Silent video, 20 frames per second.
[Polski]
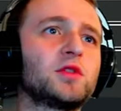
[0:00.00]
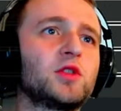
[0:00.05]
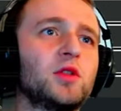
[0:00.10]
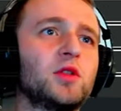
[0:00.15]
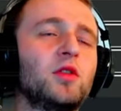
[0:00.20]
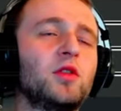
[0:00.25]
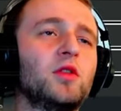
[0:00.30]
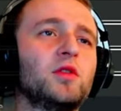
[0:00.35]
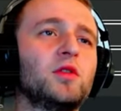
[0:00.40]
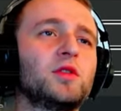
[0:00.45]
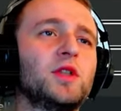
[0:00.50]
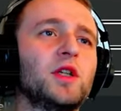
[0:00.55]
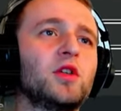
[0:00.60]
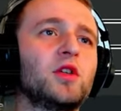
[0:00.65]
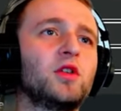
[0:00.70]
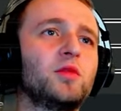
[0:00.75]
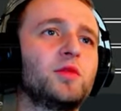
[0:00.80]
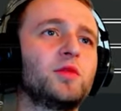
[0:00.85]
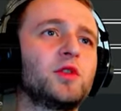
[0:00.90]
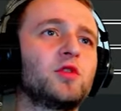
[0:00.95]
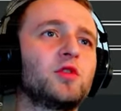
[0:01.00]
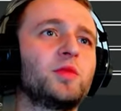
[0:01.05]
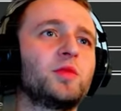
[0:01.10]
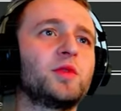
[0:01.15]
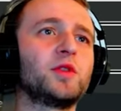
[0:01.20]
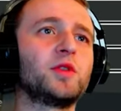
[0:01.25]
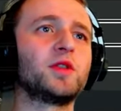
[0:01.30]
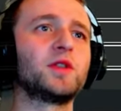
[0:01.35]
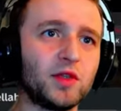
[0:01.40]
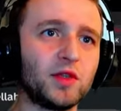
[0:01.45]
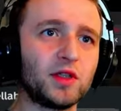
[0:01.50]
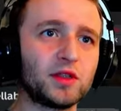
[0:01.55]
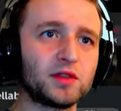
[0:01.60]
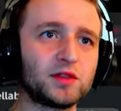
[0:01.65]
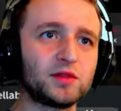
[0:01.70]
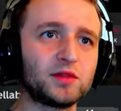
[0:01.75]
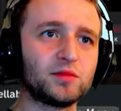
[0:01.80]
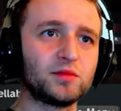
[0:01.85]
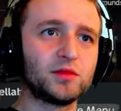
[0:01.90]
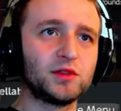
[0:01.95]
Co Diego mi kupi?
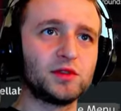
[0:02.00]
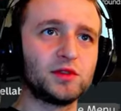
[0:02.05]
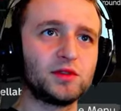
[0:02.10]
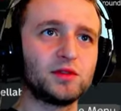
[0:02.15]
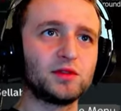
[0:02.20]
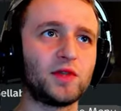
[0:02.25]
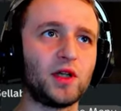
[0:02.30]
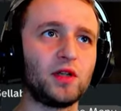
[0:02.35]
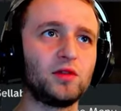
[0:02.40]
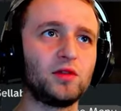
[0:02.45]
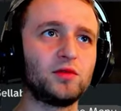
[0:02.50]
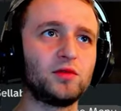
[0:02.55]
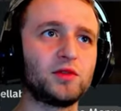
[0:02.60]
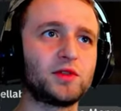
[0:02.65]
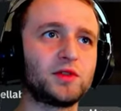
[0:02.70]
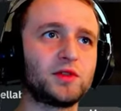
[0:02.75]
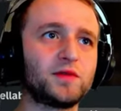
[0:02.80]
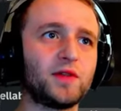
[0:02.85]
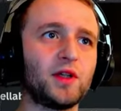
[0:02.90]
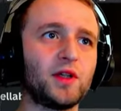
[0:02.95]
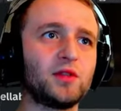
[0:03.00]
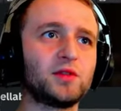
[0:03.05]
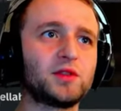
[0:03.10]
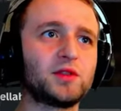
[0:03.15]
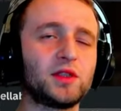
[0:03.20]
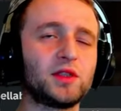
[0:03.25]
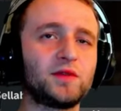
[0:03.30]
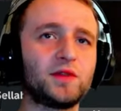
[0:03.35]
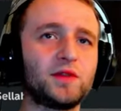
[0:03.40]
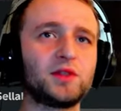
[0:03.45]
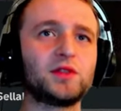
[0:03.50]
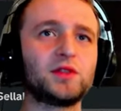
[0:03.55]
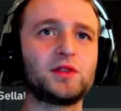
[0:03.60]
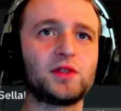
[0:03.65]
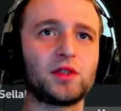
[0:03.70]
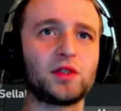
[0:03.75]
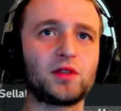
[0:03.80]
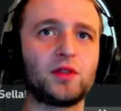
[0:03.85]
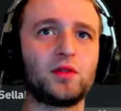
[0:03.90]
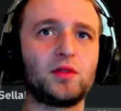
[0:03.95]
Marksman, Falus, Falus za
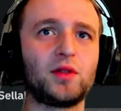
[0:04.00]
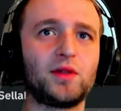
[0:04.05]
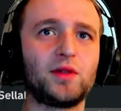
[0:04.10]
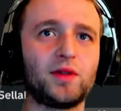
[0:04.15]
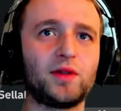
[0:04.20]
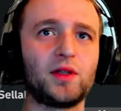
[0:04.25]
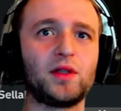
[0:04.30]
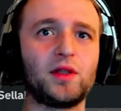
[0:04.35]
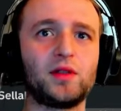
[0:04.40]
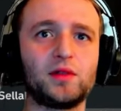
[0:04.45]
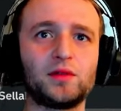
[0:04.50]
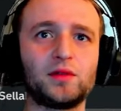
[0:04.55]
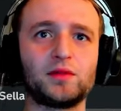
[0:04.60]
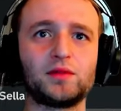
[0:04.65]
20 koła, Fal.